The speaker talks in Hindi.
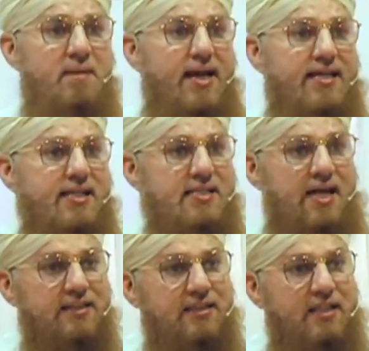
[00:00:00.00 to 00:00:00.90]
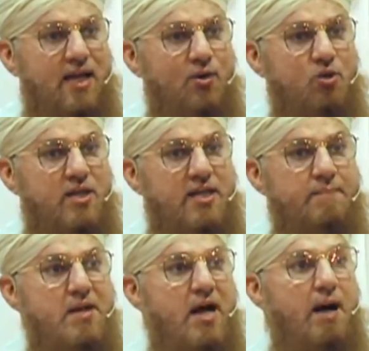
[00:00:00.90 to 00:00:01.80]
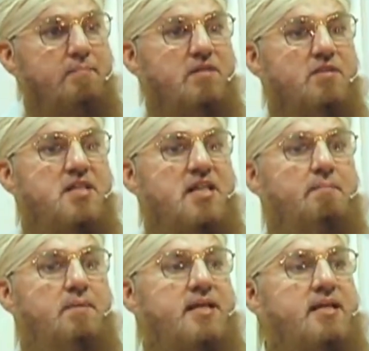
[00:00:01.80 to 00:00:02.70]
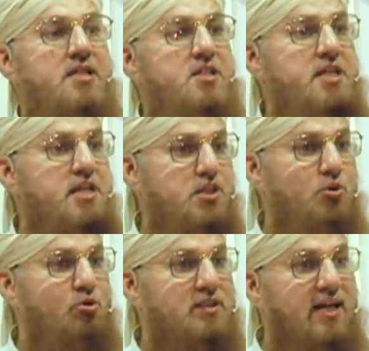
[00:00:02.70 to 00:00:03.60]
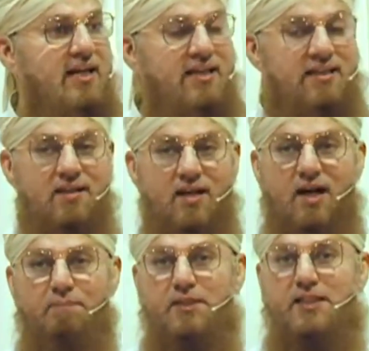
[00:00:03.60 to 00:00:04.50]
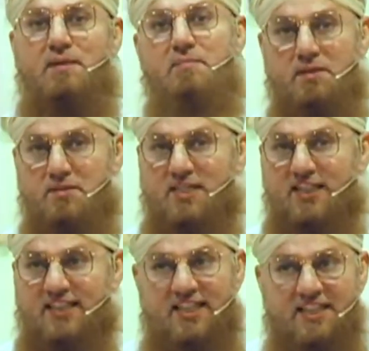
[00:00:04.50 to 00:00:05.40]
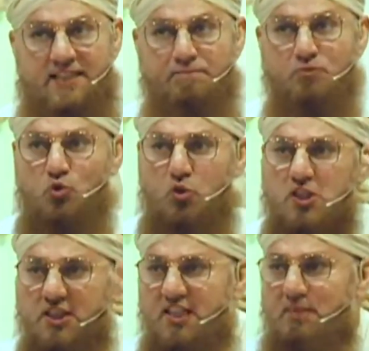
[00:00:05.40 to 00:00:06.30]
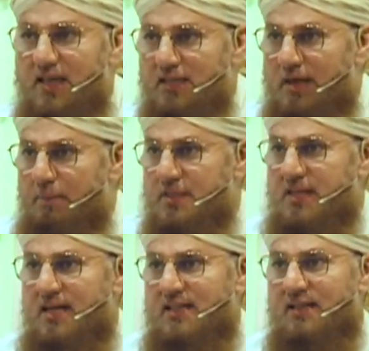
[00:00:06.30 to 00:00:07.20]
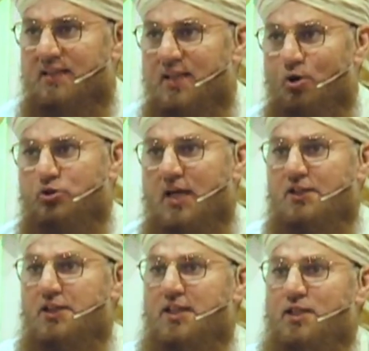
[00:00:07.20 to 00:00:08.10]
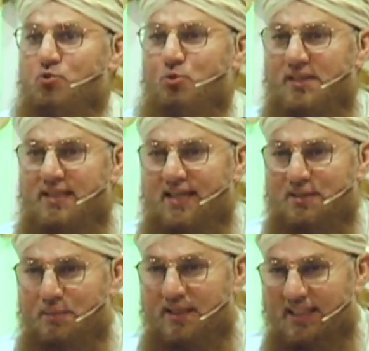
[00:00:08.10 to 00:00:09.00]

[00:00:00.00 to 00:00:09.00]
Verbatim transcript: मेरे लिए शहादत क्या होगी अब ये वजीर अपनी सीट से उठता है अपने कमरे में जाता है थोड़ी देर बाद वापस आकर उस आशिक रसूल के हाथ में